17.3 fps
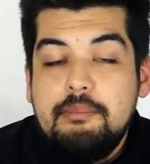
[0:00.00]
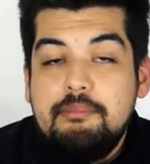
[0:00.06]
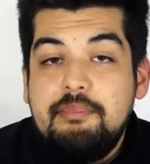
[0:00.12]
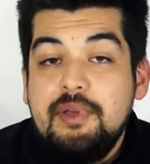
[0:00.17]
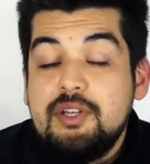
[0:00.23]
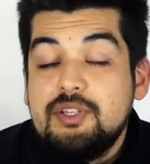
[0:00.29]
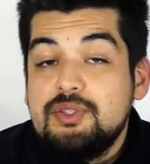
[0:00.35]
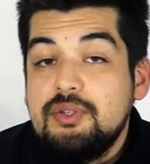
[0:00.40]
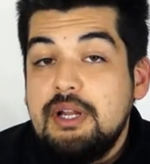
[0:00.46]

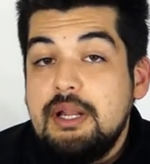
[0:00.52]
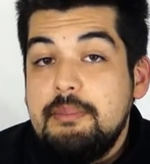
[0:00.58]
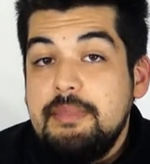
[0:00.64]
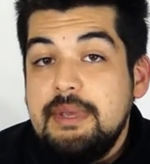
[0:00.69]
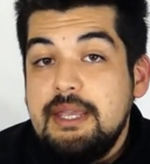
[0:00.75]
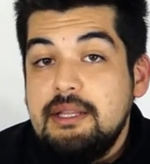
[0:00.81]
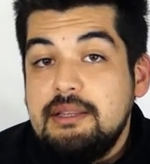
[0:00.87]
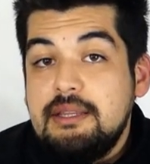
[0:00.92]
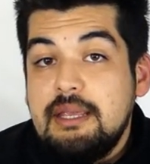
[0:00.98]

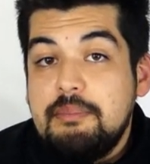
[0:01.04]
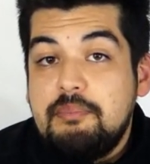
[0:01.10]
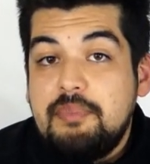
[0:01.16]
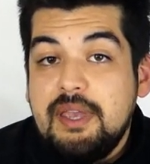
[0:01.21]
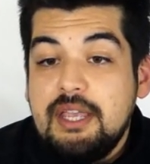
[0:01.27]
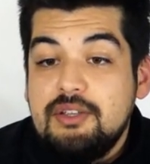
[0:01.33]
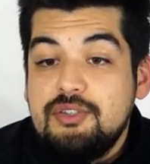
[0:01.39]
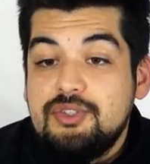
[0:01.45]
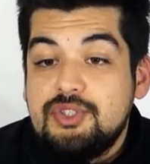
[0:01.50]
Personalmente
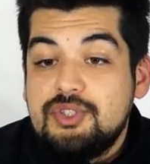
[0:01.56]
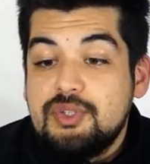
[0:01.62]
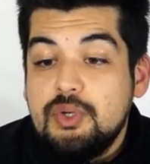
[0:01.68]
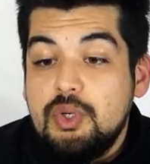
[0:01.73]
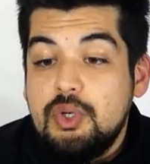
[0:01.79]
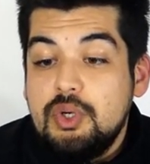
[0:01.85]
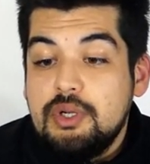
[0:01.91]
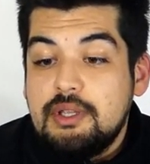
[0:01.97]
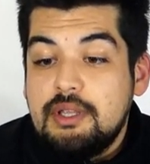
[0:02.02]

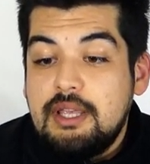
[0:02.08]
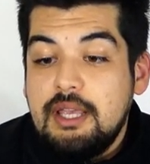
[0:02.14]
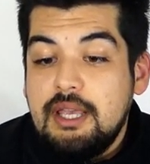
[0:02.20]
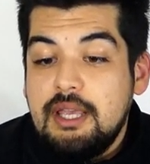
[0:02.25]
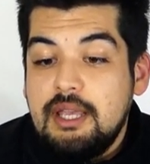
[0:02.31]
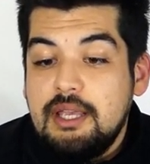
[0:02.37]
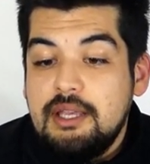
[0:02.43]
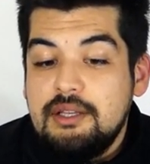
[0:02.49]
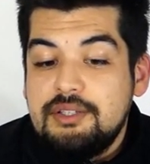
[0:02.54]
penso
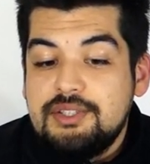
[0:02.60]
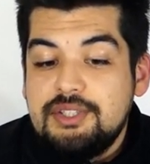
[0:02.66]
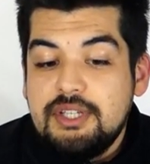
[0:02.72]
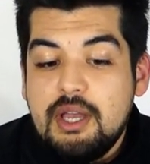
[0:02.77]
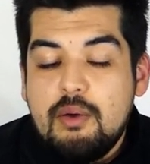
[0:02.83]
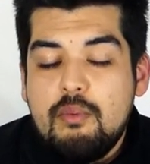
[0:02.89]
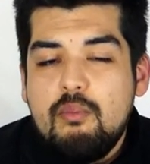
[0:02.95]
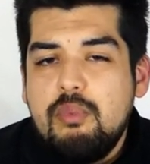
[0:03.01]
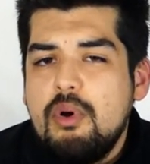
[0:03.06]
che
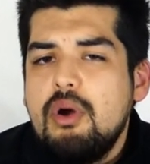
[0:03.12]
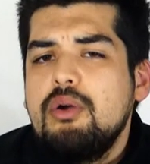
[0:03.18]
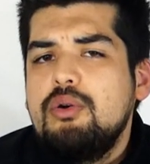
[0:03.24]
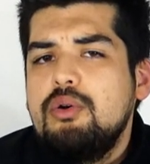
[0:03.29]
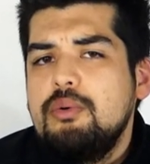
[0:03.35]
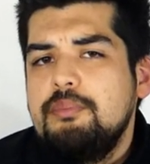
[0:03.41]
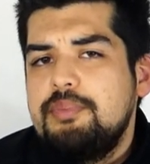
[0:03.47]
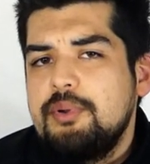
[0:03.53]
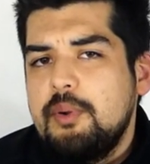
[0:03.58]
sia un buon
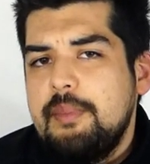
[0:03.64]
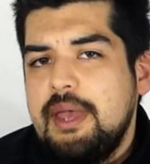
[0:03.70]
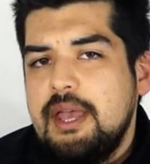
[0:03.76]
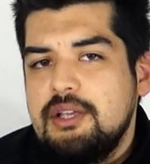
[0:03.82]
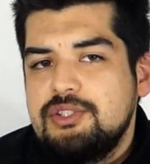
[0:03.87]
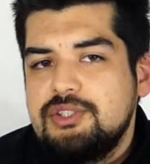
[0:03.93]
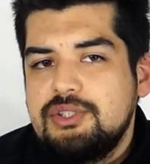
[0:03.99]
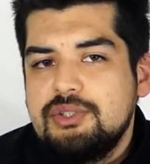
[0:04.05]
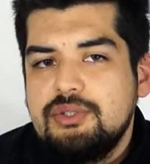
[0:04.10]

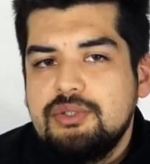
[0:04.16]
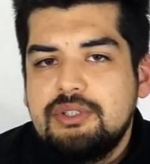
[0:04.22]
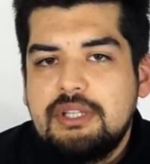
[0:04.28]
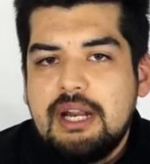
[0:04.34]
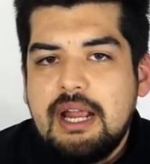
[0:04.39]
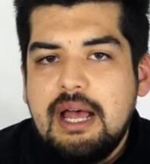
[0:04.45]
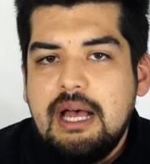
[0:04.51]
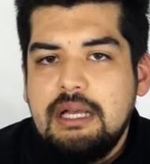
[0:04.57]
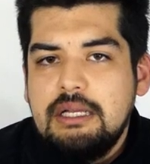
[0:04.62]
compromesso
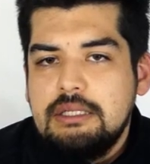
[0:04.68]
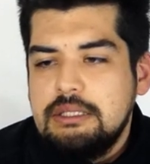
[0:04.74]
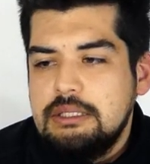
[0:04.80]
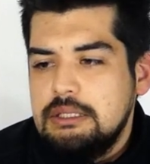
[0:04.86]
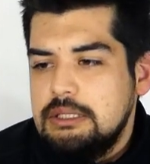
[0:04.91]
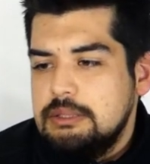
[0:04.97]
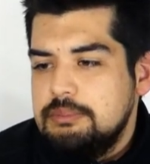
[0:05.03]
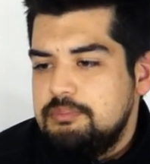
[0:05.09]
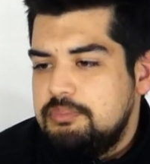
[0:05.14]

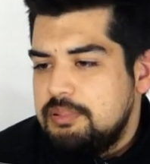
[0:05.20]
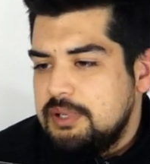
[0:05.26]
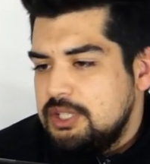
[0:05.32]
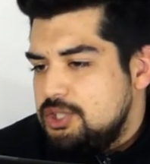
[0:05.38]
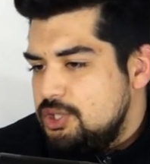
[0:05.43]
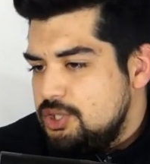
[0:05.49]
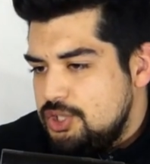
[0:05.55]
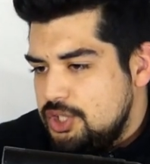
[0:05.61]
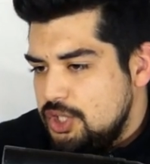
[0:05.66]
tra eh,
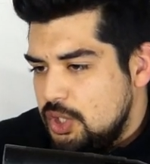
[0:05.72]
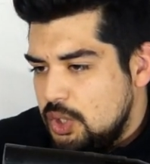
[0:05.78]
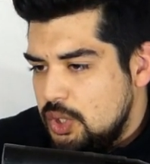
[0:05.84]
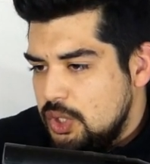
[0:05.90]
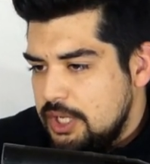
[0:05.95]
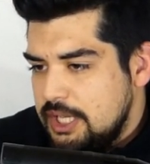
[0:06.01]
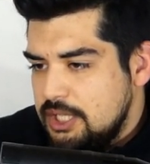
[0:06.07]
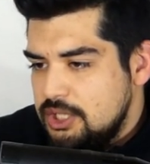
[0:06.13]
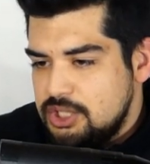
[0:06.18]

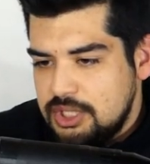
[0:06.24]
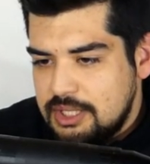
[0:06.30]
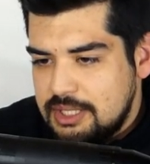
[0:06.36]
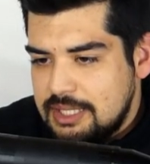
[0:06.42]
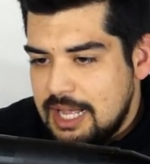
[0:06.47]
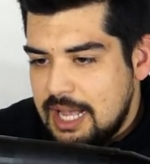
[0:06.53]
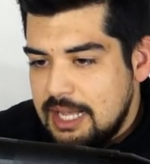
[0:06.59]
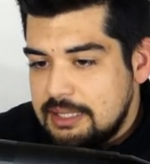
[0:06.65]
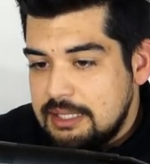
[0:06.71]
precisione
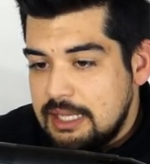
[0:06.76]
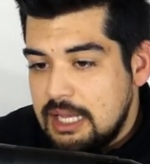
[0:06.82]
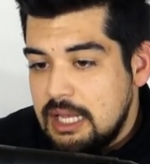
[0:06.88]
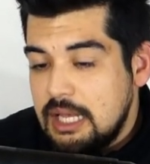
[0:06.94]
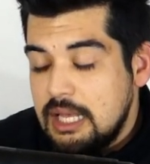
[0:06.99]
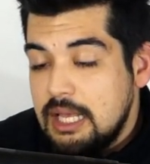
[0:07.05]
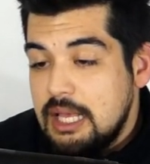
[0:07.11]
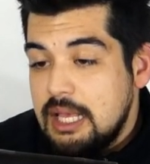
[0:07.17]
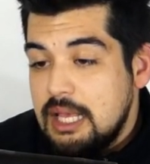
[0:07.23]

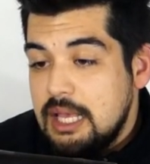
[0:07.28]
gittata